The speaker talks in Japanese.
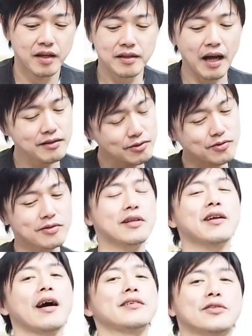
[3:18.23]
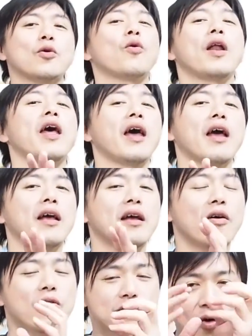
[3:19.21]
なんかそれ
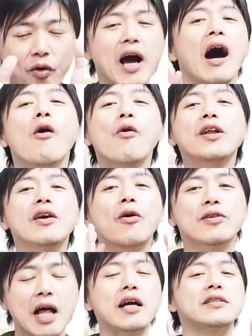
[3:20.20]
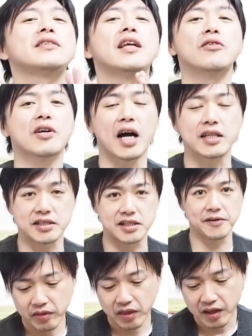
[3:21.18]
の香りを足してる感
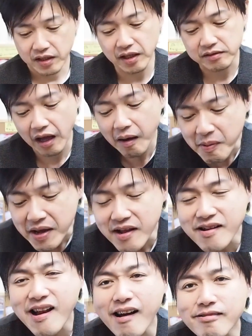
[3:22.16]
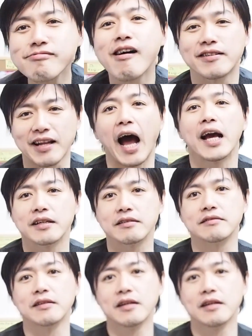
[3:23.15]
じが、食べれなくはない、